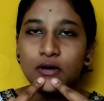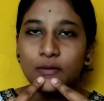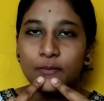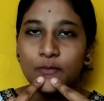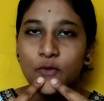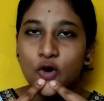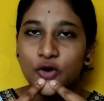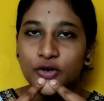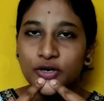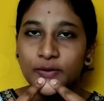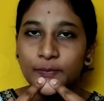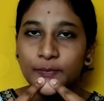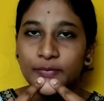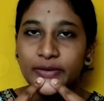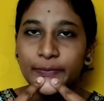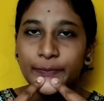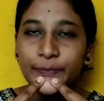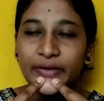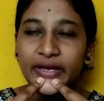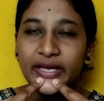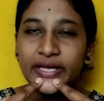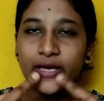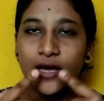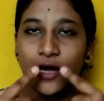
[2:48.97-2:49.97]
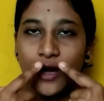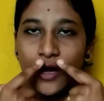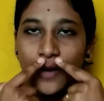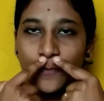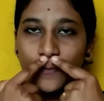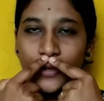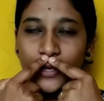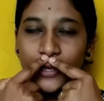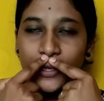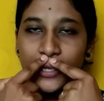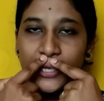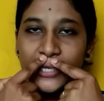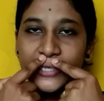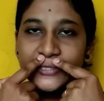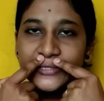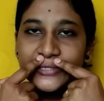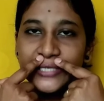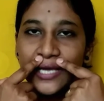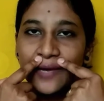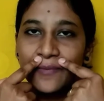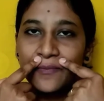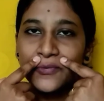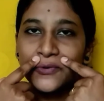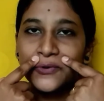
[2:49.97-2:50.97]
बॉटम लिप के यहाँ पे
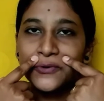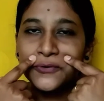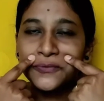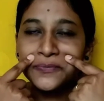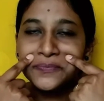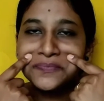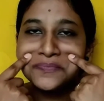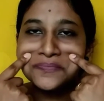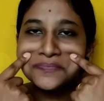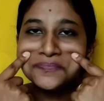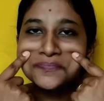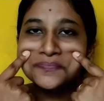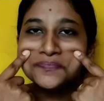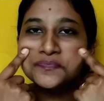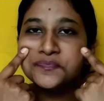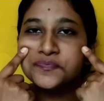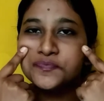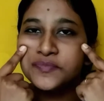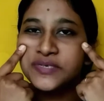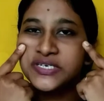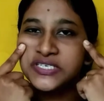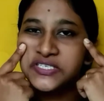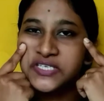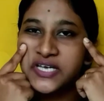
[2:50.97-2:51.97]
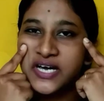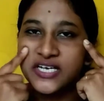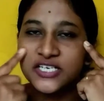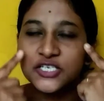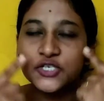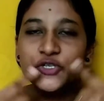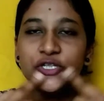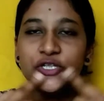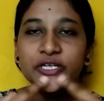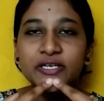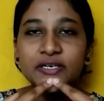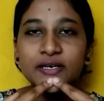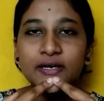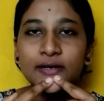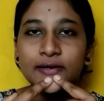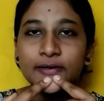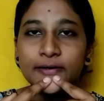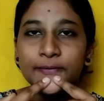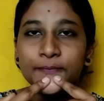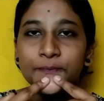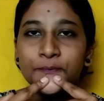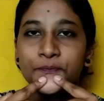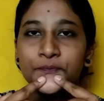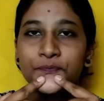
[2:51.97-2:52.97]
ऐसे आपको मसाज देना
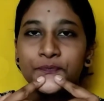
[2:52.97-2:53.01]
है